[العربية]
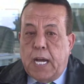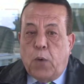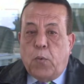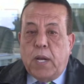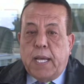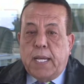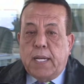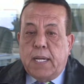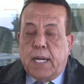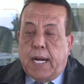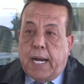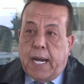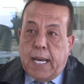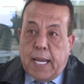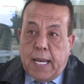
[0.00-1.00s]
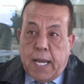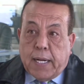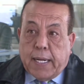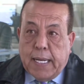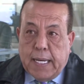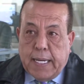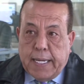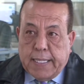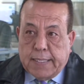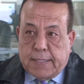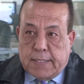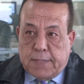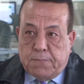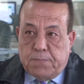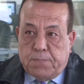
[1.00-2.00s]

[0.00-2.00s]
أولا على الأقليات